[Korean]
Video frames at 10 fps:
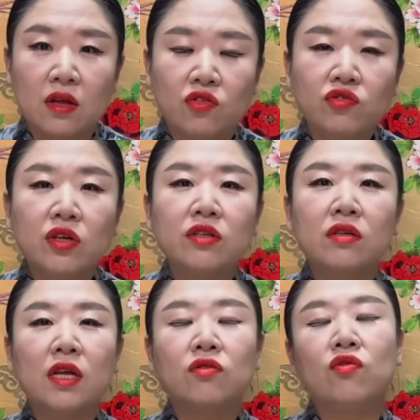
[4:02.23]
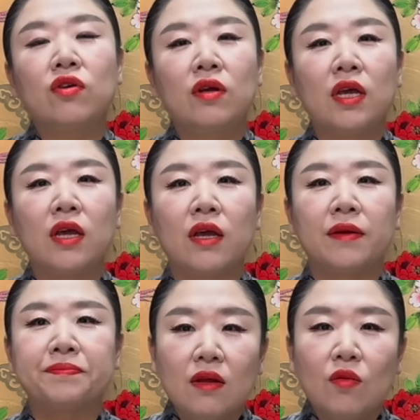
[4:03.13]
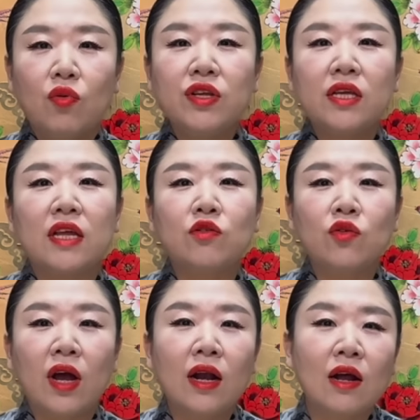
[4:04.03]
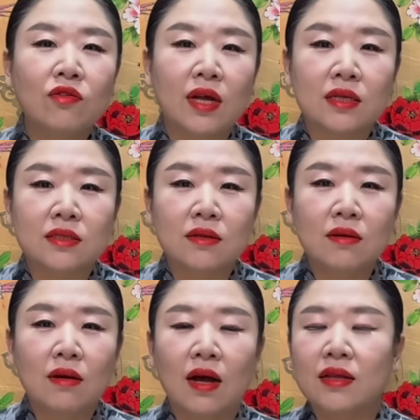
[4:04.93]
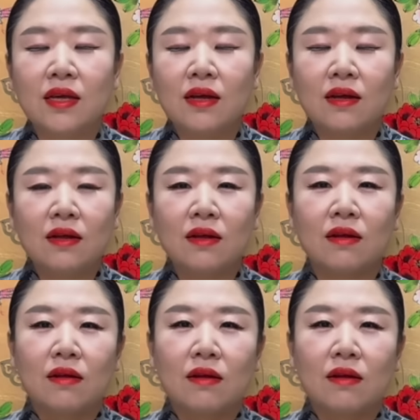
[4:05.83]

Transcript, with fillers: 윤석열 대통령이 본인이 대통령 하려고 나왔어? 아니야.